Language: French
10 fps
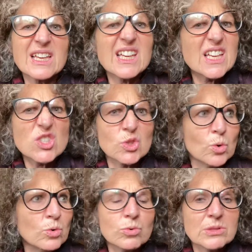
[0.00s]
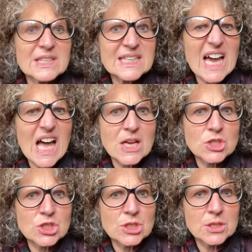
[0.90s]
Qu'est-ce donc une
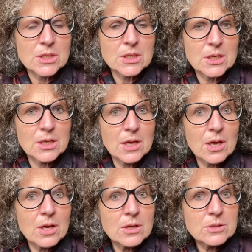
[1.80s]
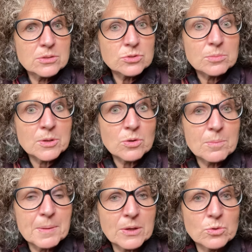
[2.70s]
cage demande le
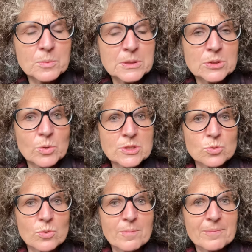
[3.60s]
père du petit oiseau.